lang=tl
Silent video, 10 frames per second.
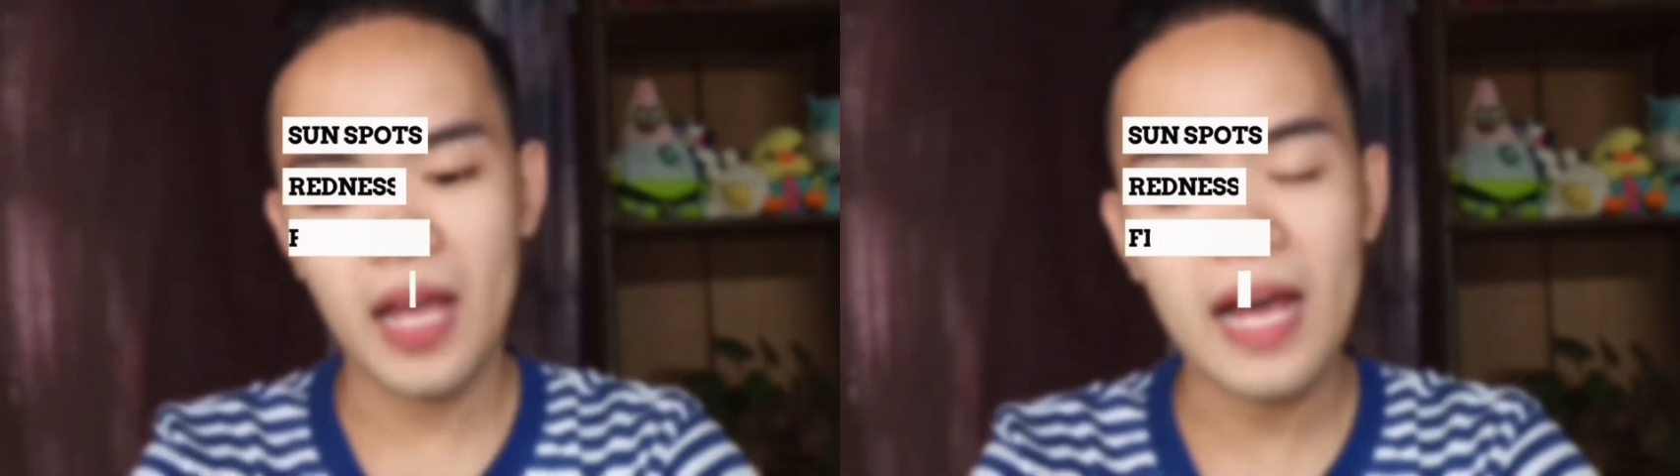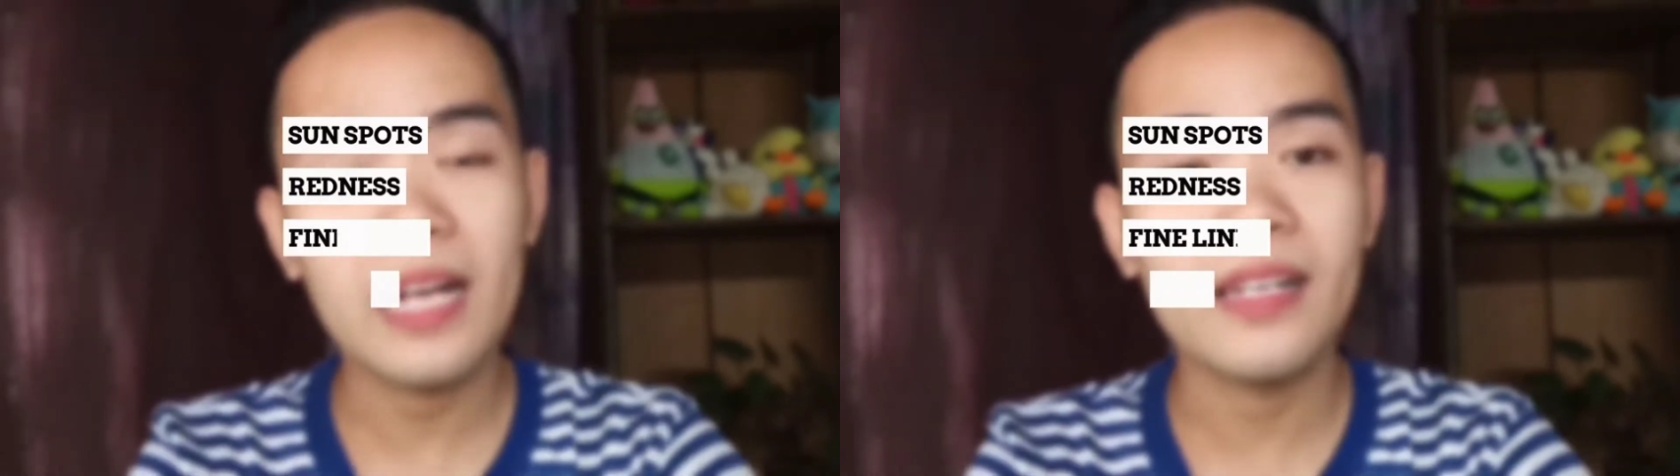
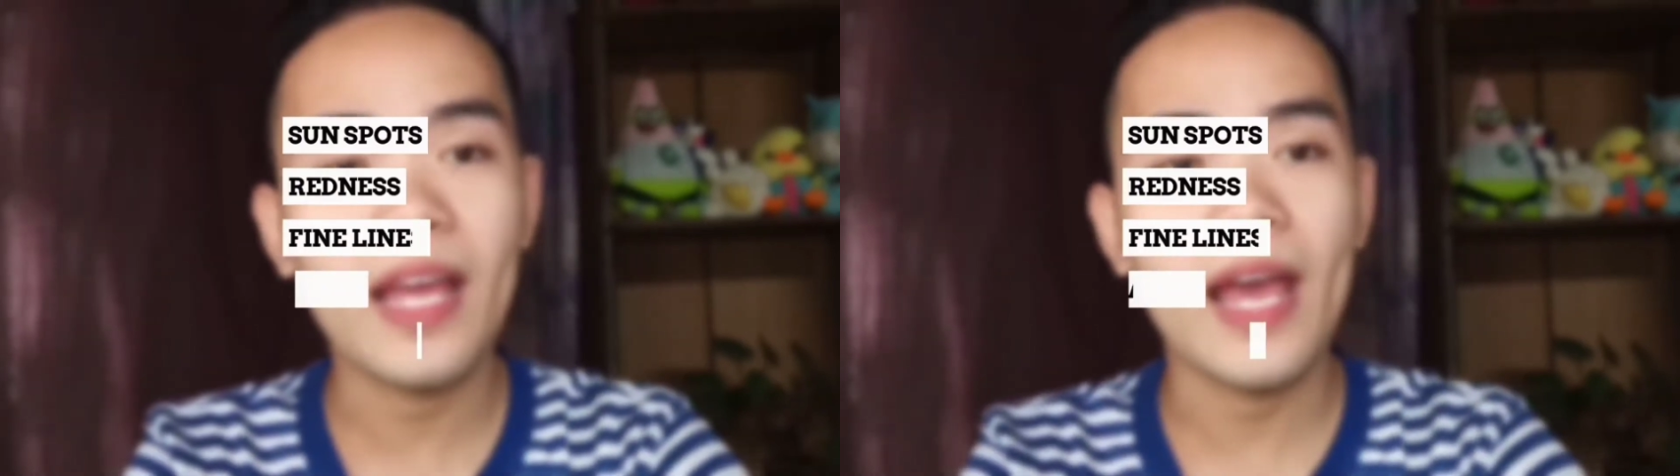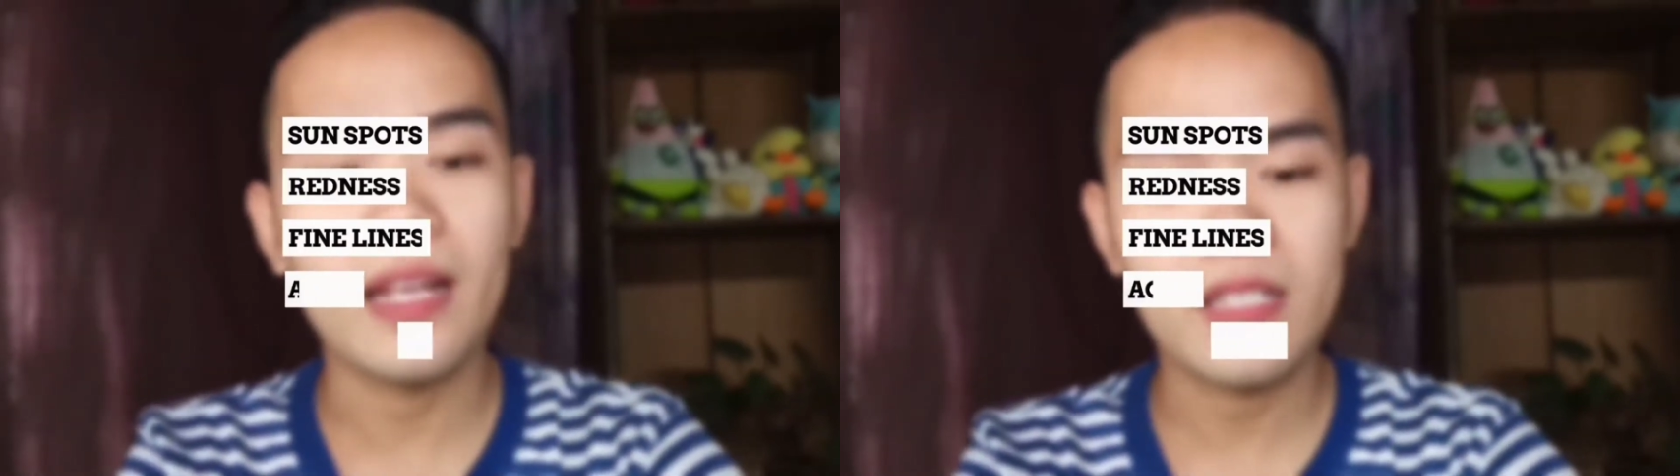
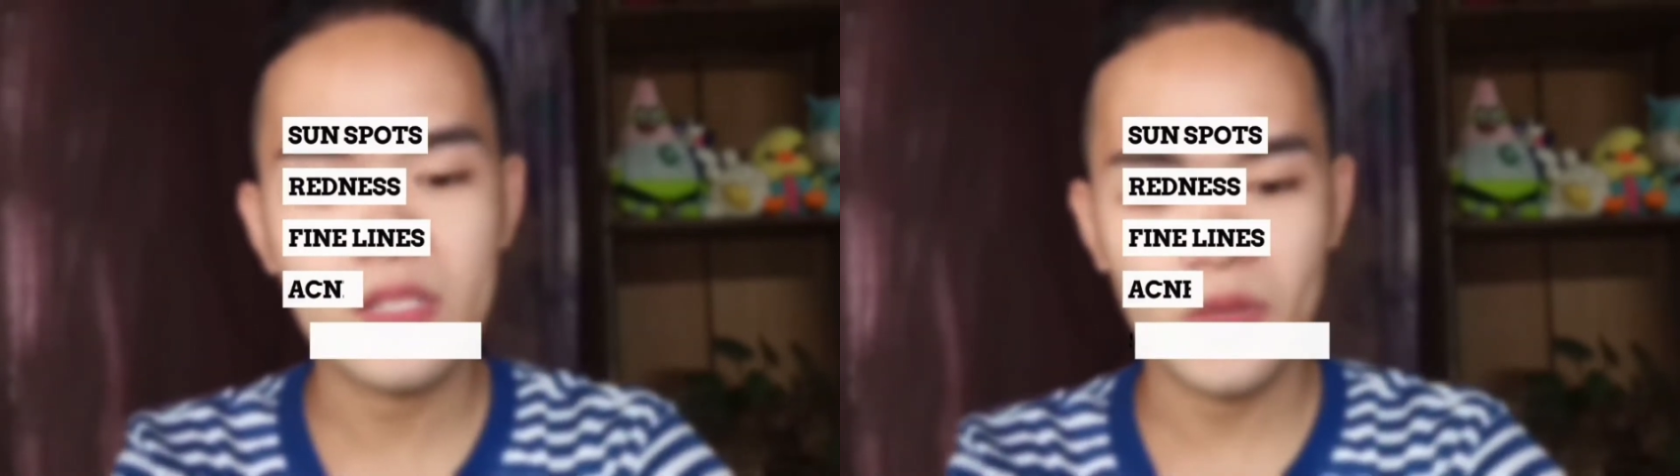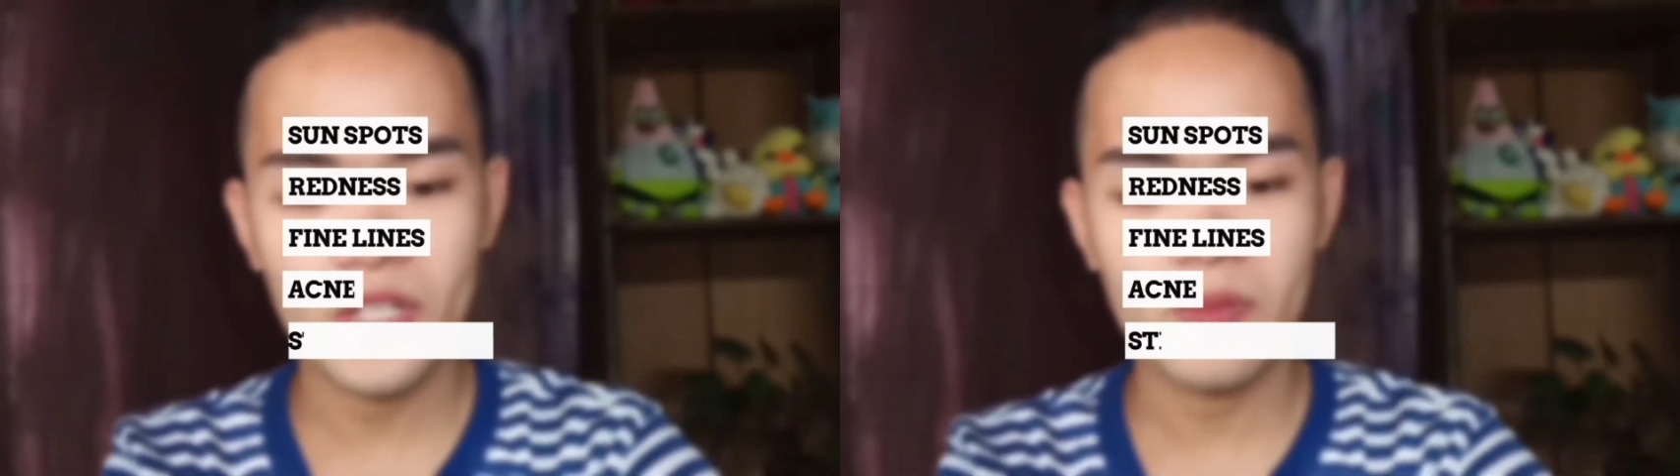acne, and
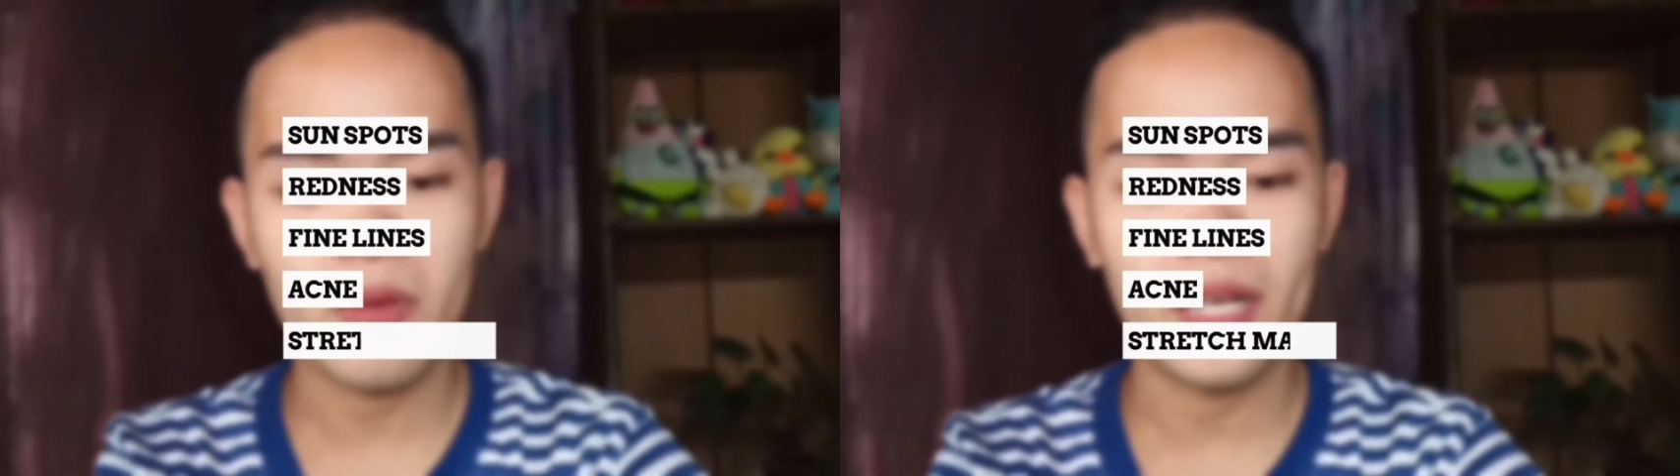stretch